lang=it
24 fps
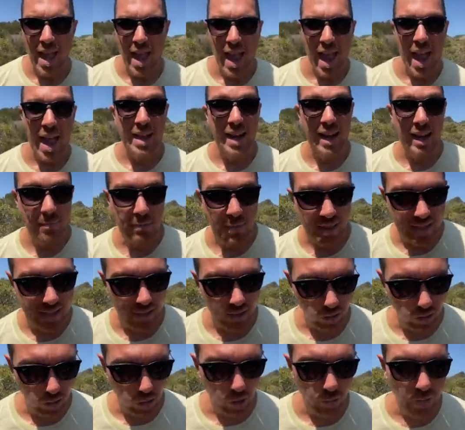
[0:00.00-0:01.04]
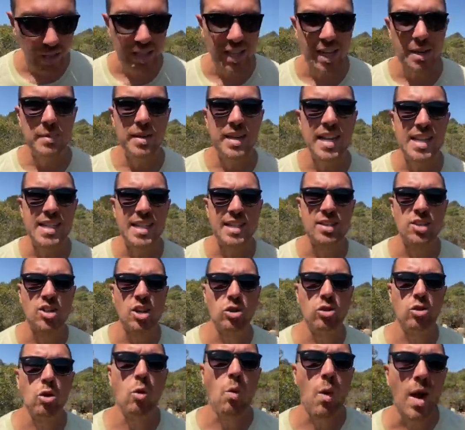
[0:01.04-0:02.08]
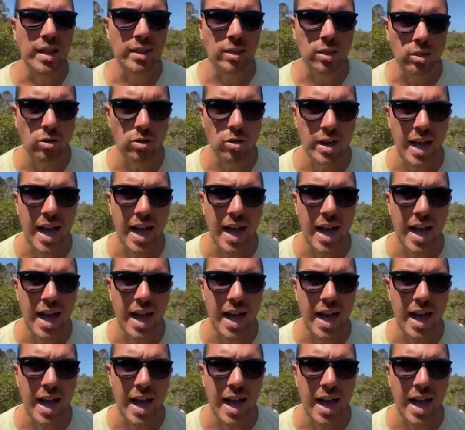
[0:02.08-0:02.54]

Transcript: Era il mese di ottobre del 1704.